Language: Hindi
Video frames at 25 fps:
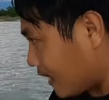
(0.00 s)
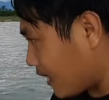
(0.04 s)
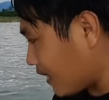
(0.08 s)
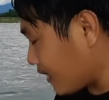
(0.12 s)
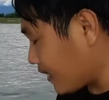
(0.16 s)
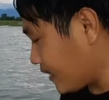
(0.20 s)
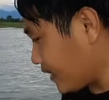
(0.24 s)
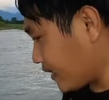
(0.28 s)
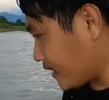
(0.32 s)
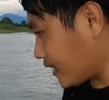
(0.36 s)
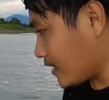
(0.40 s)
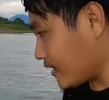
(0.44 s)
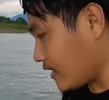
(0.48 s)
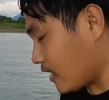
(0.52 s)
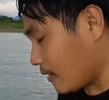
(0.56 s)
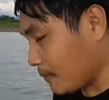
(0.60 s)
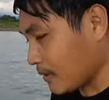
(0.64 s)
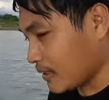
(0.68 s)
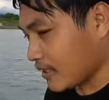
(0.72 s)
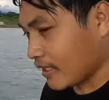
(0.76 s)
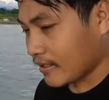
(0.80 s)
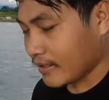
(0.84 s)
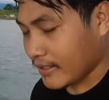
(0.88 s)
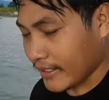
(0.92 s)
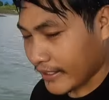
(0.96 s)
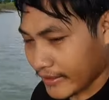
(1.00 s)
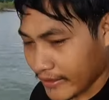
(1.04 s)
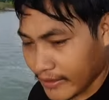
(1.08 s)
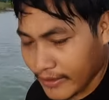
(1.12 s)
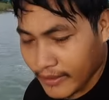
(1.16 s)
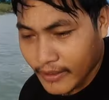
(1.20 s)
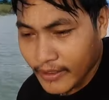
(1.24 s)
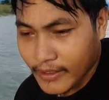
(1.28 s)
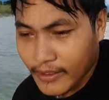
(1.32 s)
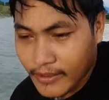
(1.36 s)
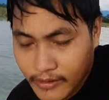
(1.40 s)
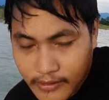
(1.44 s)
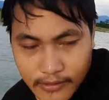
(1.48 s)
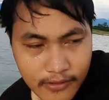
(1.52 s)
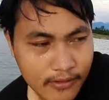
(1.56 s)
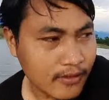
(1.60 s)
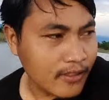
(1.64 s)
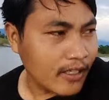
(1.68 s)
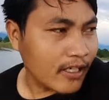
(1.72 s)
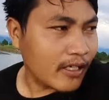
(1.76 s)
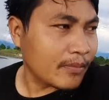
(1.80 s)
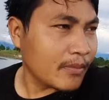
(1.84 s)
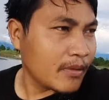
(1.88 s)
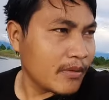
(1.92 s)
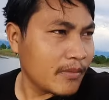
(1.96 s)
नहा रहे हैं क्योंकि यहाँ पे ठंडा है ना तो
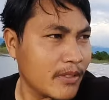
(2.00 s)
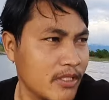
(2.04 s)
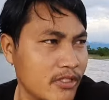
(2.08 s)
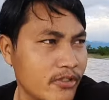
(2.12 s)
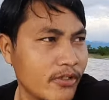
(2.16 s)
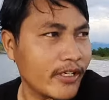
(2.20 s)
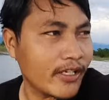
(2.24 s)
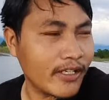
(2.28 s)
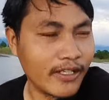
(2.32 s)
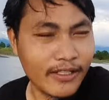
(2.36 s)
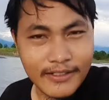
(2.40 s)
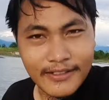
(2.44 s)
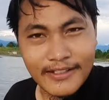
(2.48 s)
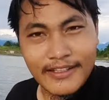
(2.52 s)
गर्मी में जो है